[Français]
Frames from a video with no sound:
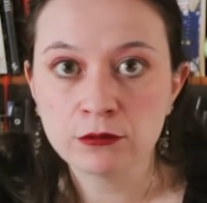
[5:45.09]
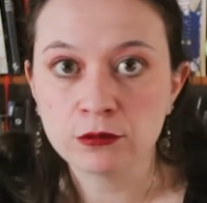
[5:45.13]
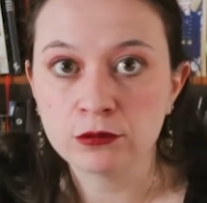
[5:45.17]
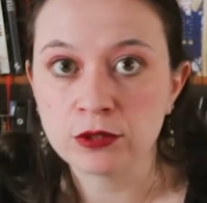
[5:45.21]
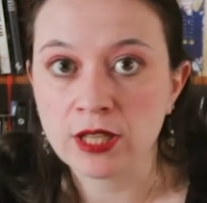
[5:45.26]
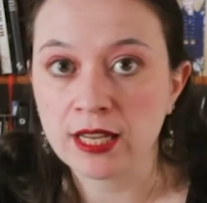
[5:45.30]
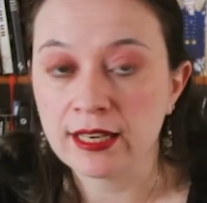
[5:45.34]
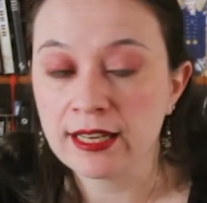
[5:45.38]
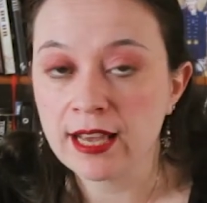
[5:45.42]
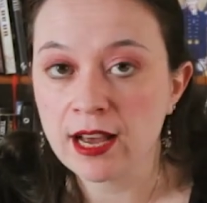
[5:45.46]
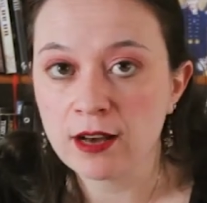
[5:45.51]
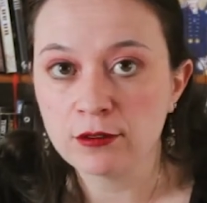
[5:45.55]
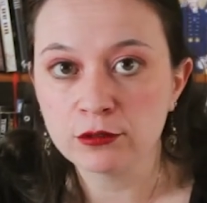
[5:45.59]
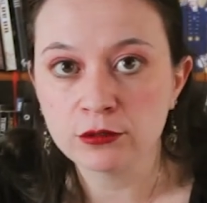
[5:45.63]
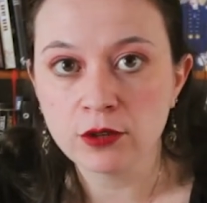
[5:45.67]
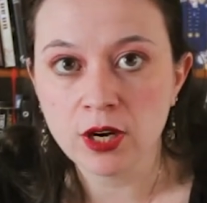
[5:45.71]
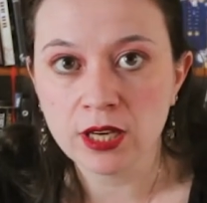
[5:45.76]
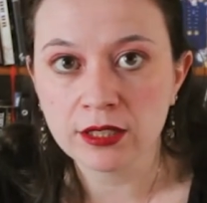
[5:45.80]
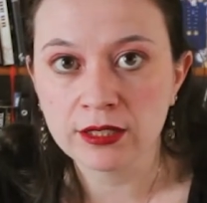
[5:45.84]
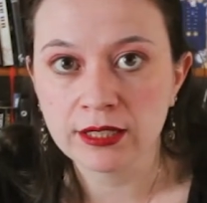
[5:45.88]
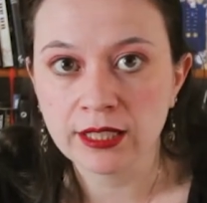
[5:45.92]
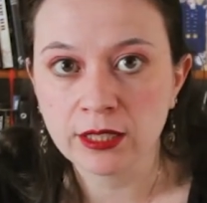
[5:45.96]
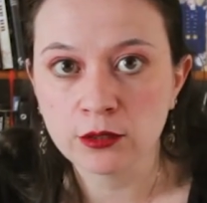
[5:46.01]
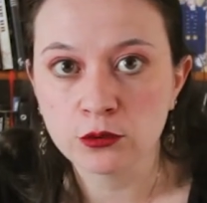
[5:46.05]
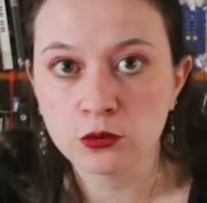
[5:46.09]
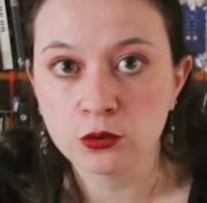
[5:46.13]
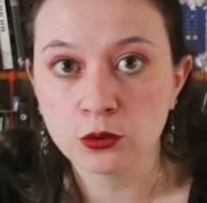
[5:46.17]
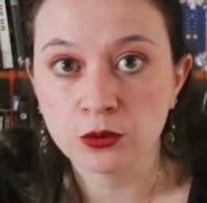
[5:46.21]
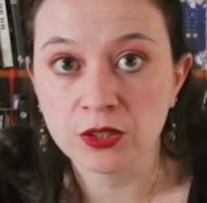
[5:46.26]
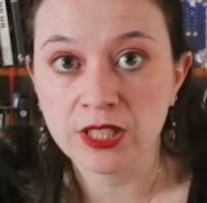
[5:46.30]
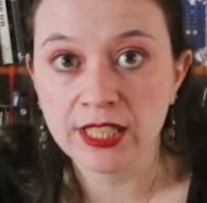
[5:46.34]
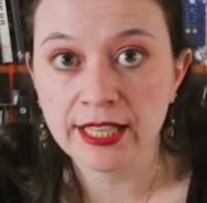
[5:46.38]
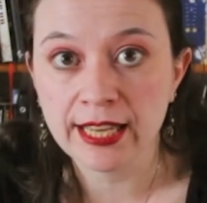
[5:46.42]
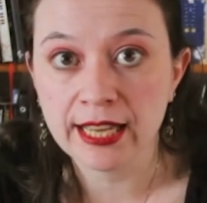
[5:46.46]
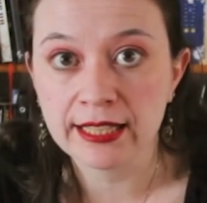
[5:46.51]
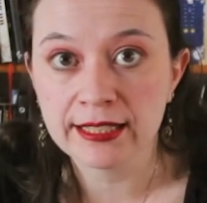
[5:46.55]
Vous allez avoir des
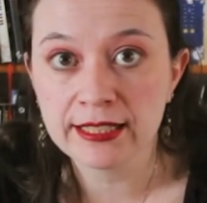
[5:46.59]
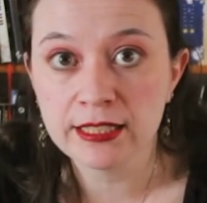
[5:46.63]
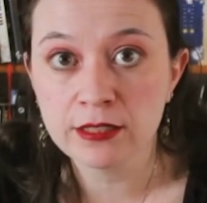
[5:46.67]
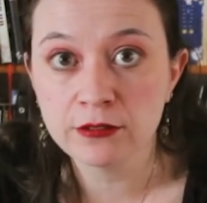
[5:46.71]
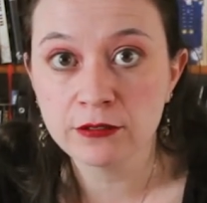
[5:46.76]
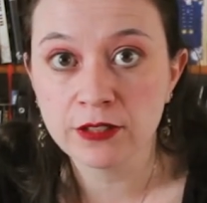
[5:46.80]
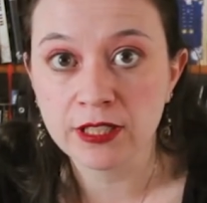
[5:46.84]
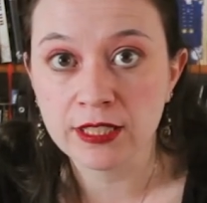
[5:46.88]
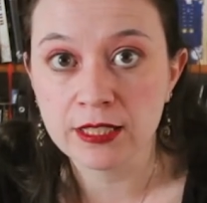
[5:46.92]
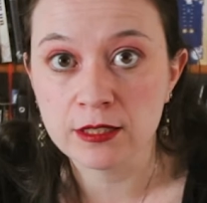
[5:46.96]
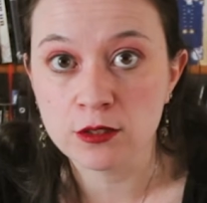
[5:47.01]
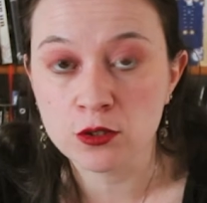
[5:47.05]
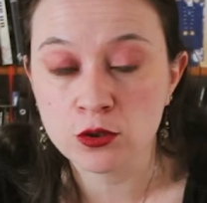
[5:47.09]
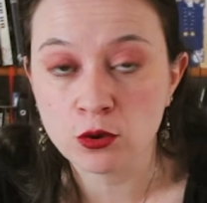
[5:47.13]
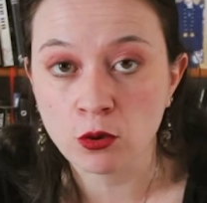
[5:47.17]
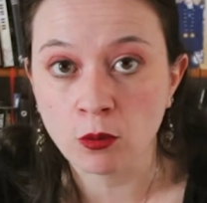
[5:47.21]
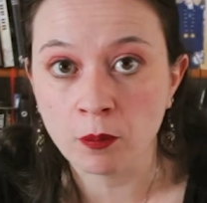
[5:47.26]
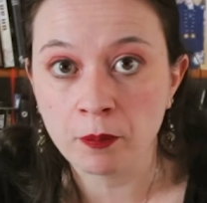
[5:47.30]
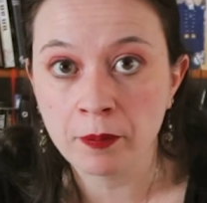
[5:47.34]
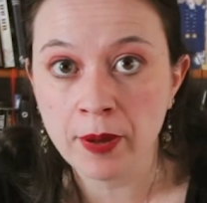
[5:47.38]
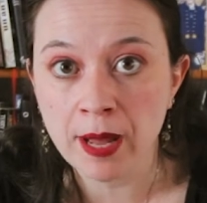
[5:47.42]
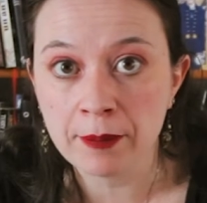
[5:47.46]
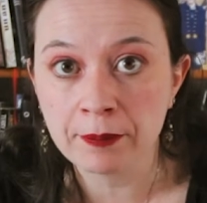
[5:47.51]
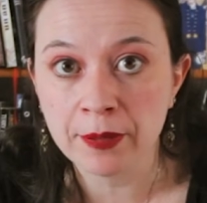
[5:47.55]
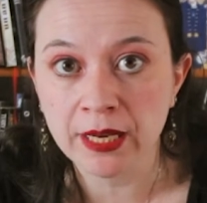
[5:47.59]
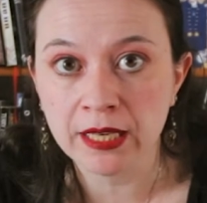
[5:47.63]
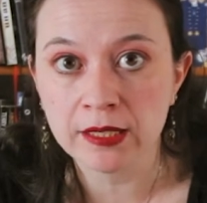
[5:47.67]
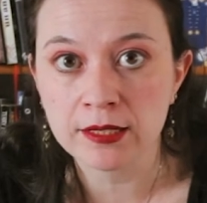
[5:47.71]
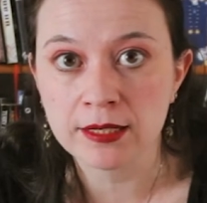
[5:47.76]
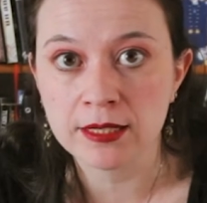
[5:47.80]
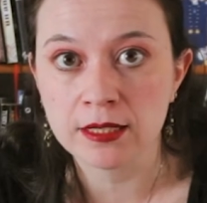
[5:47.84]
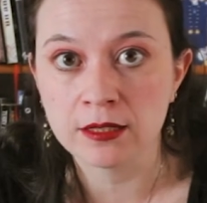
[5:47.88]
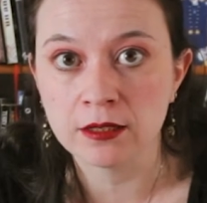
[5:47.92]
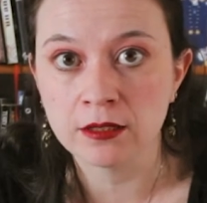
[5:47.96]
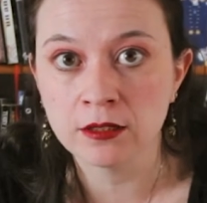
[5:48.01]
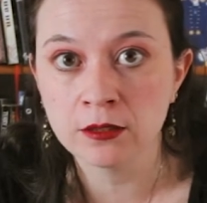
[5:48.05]
retours négatifs et qui ne seront pas
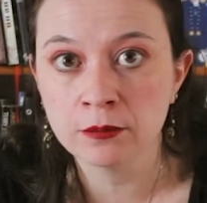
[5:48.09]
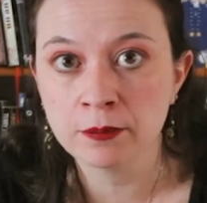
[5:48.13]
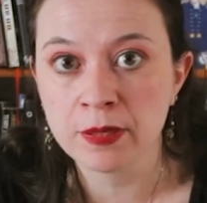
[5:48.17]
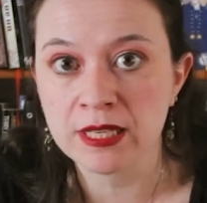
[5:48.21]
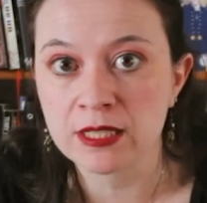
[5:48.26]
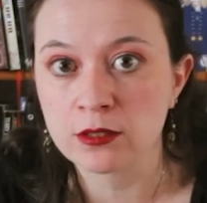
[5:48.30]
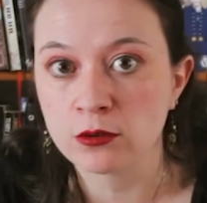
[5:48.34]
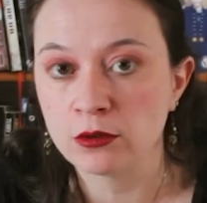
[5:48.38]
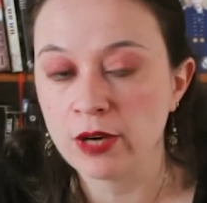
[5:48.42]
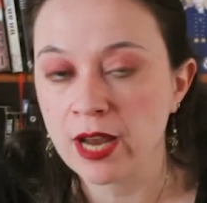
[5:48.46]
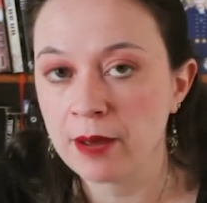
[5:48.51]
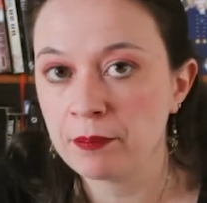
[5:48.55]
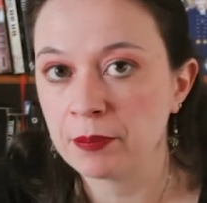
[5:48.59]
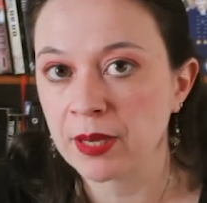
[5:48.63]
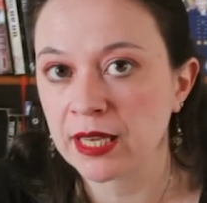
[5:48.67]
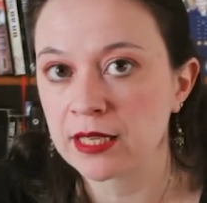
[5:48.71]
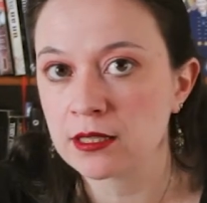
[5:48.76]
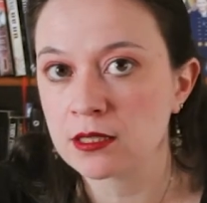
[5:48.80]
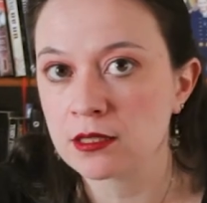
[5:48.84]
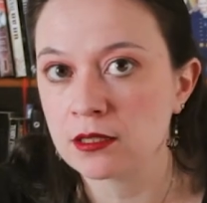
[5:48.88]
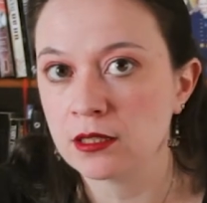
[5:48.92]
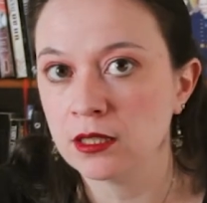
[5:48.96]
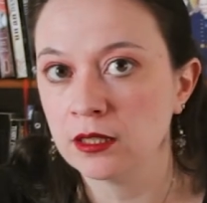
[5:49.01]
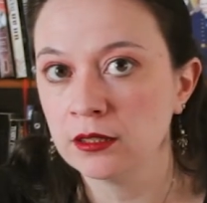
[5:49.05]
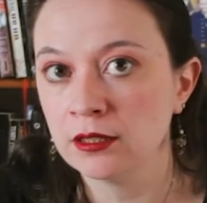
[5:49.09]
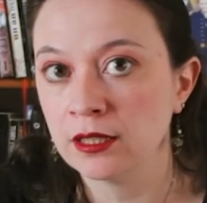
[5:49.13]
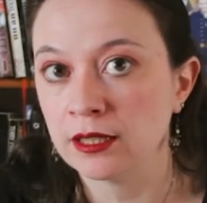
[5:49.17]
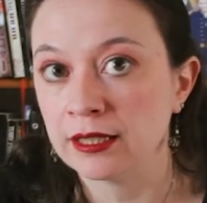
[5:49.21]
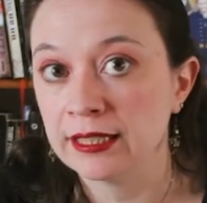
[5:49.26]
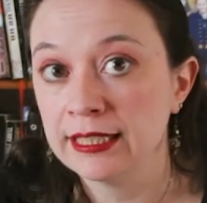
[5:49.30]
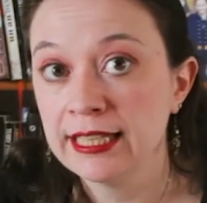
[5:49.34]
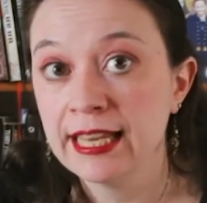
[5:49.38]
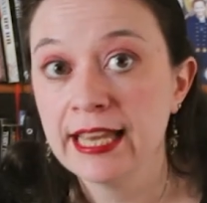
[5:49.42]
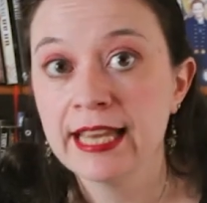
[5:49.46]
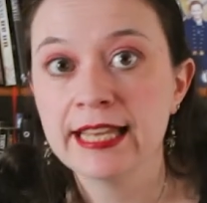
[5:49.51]
pertinents parce que la personne,